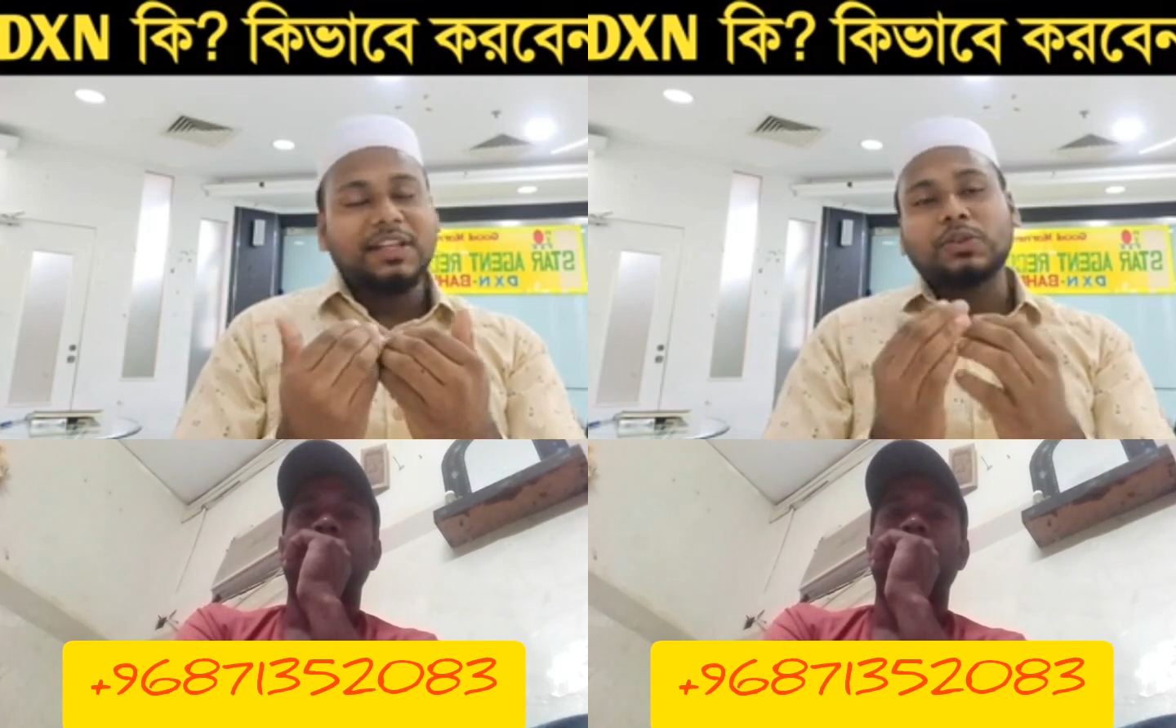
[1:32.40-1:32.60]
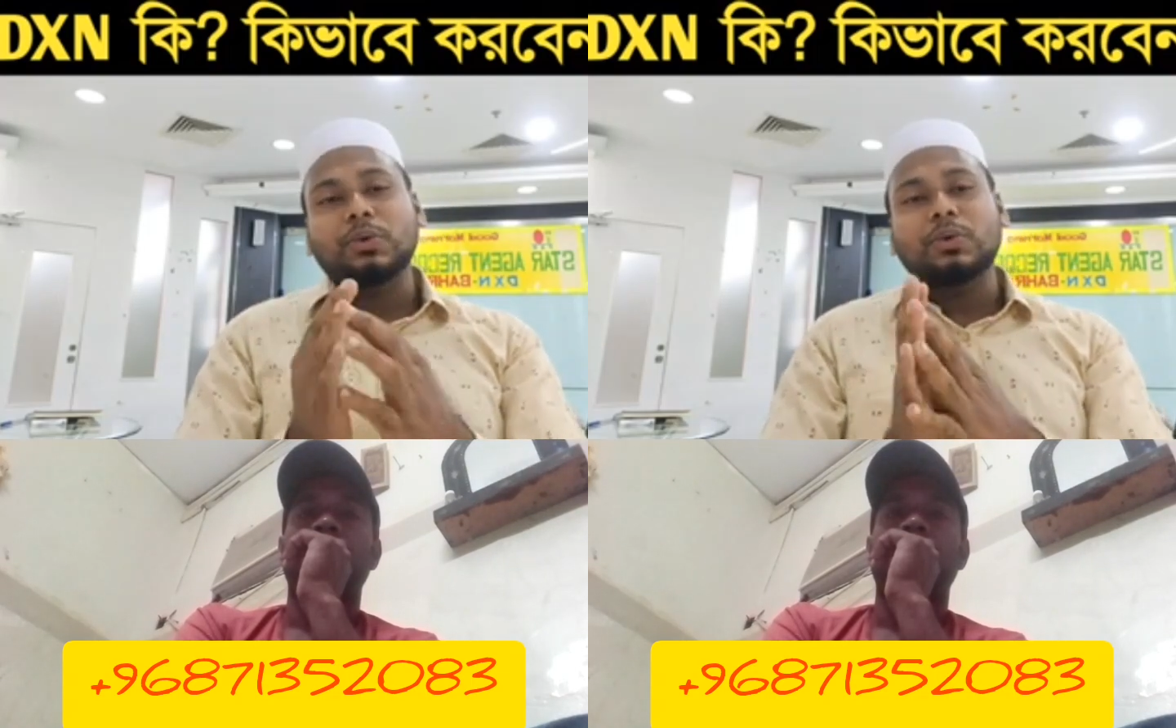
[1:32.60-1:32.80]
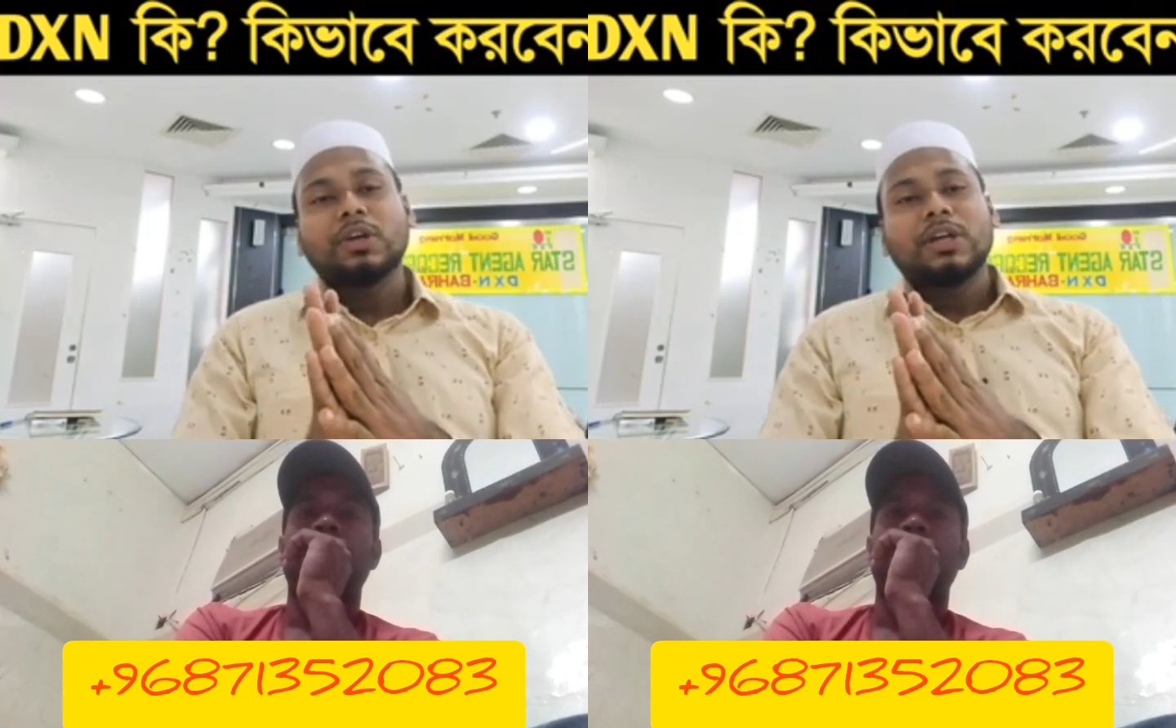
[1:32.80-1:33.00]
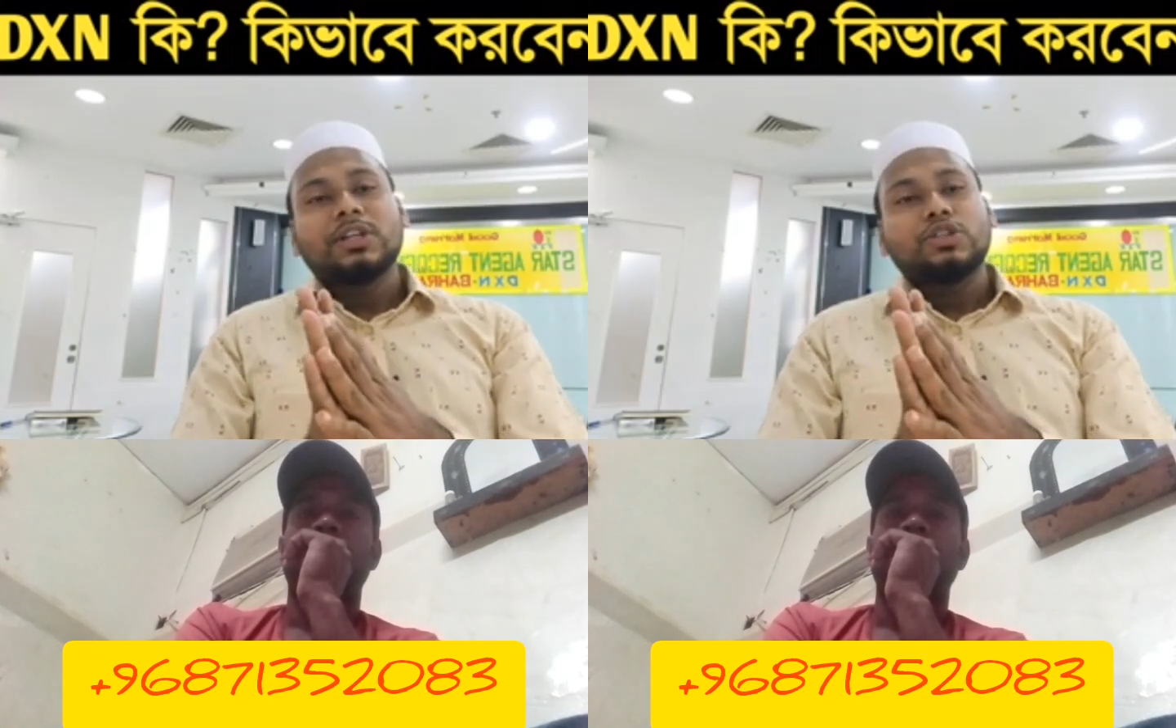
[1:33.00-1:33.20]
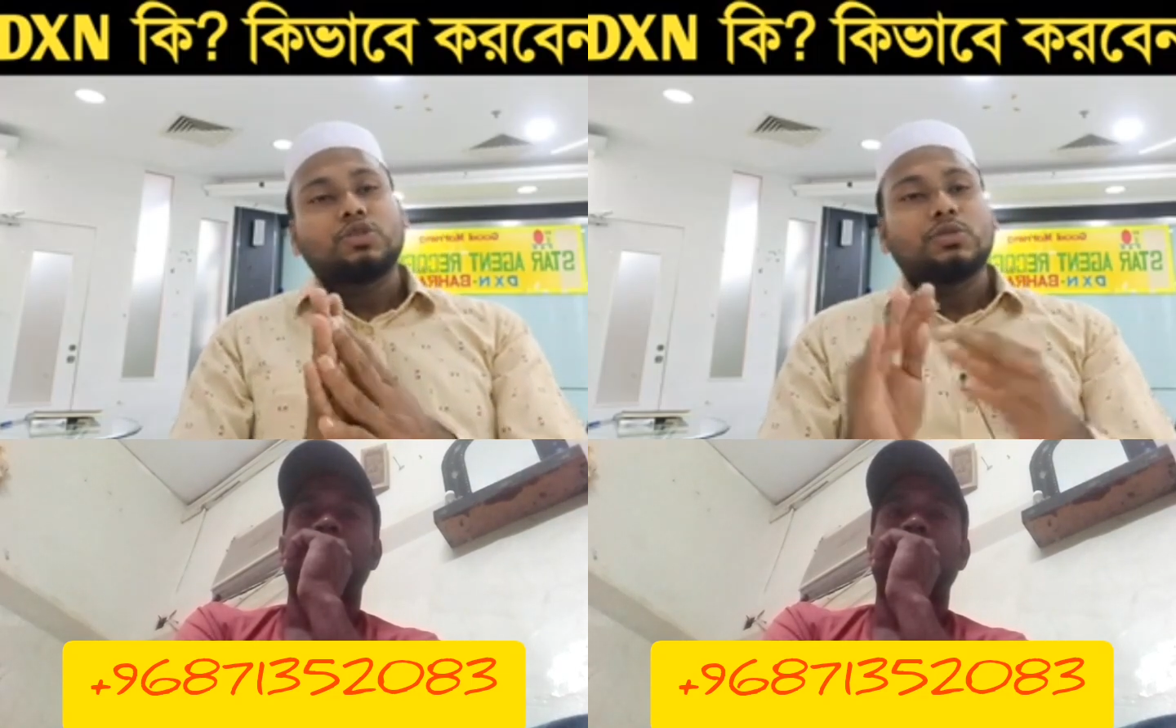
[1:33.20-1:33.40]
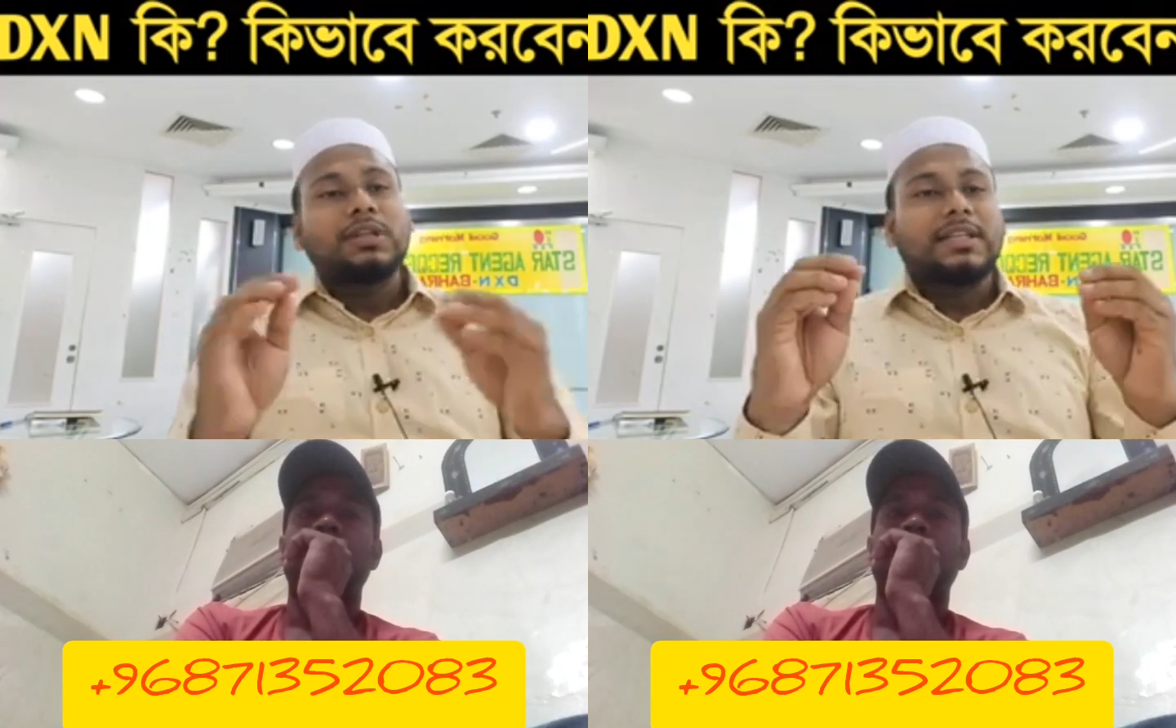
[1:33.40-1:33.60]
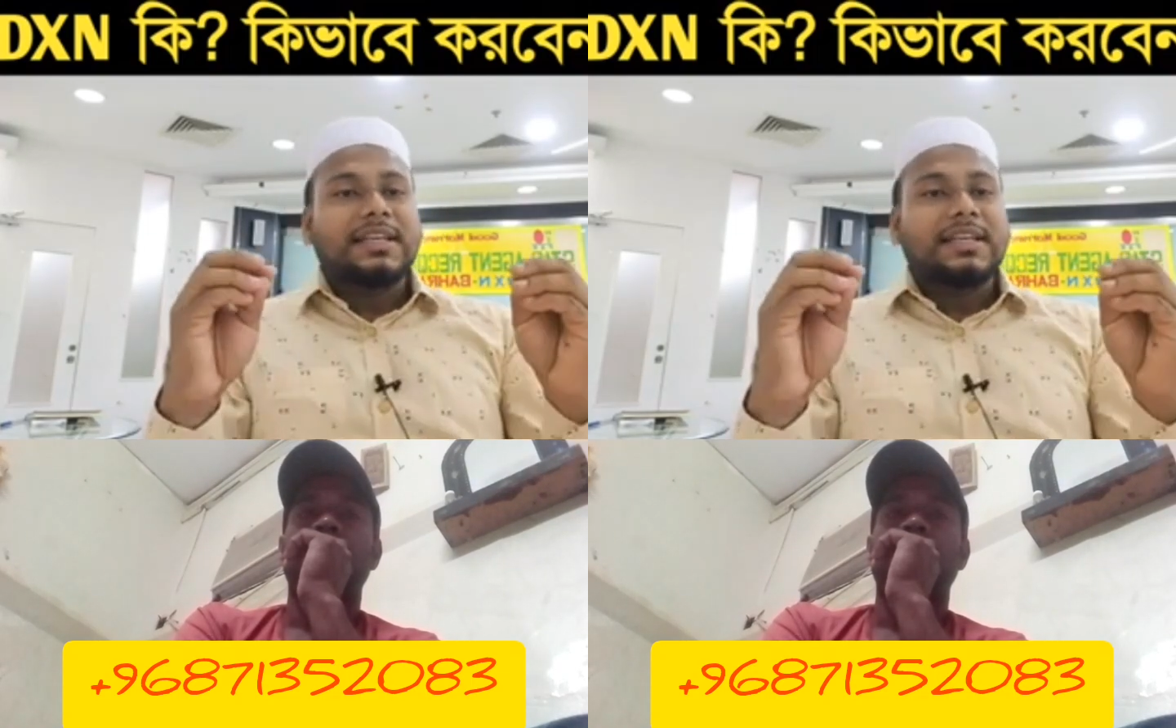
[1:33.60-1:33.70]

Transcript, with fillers: কিন্তু যদি